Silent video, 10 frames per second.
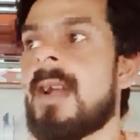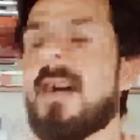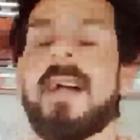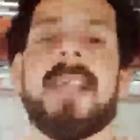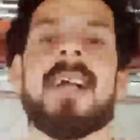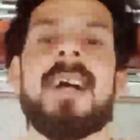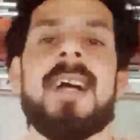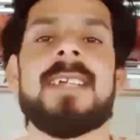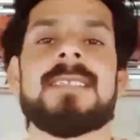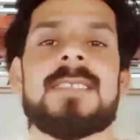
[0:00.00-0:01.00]
हाय
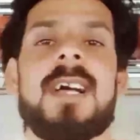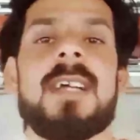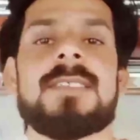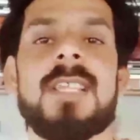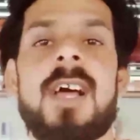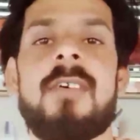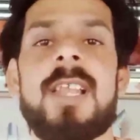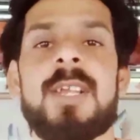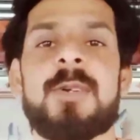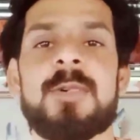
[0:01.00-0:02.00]
गाइस अस्सलाम
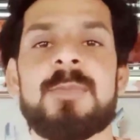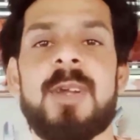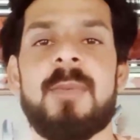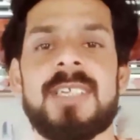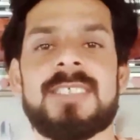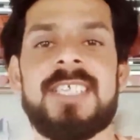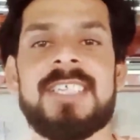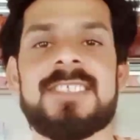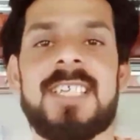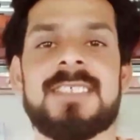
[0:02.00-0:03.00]
वालेकुम नमस्ते
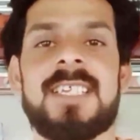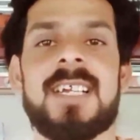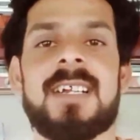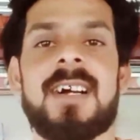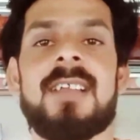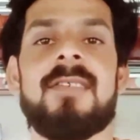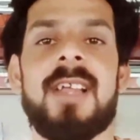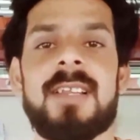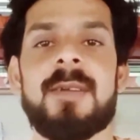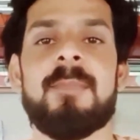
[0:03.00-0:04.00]
सत
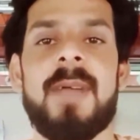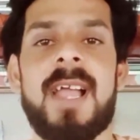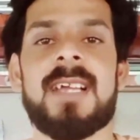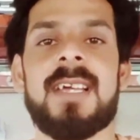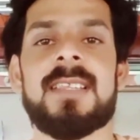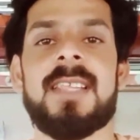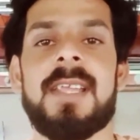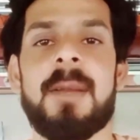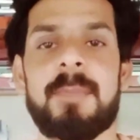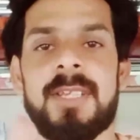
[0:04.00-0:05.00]
वेलकम बैक करते
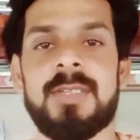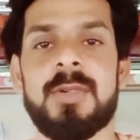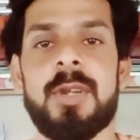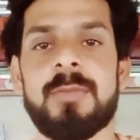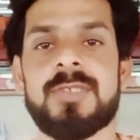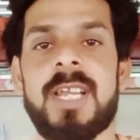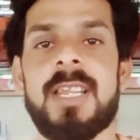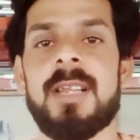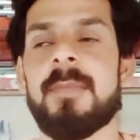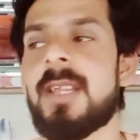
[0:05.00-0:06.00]
हैं अपने यूट्यूब
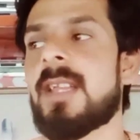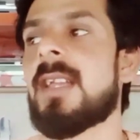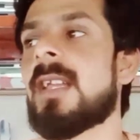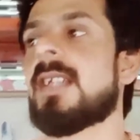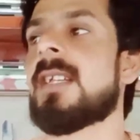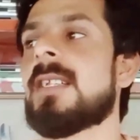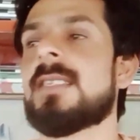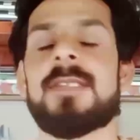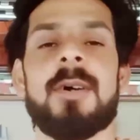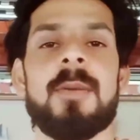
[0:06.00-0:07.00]
चैनल में
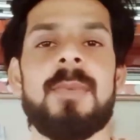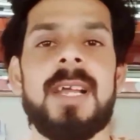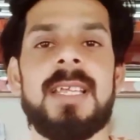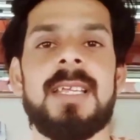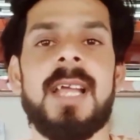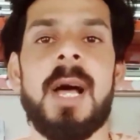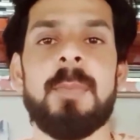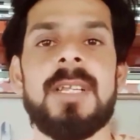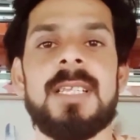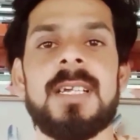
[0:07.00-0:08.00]
तो भाई
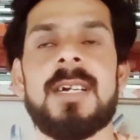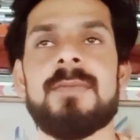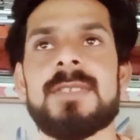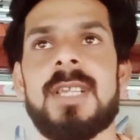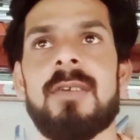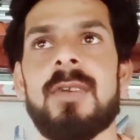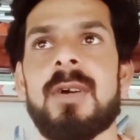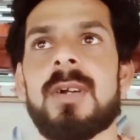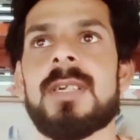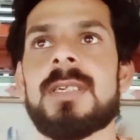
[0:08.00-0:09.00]
आपने देखा पिछला
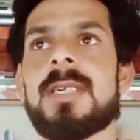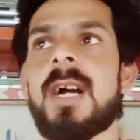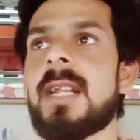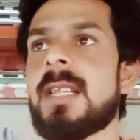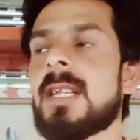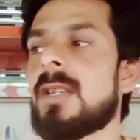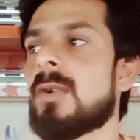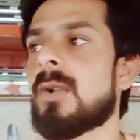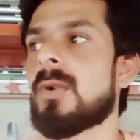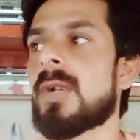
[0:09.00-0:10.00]
व्लॉग गाड़ी
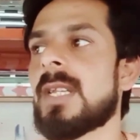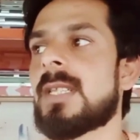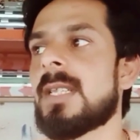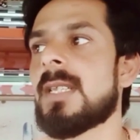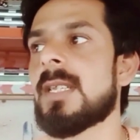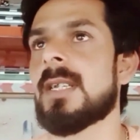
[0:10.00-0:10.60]
अनलोड हो गई थी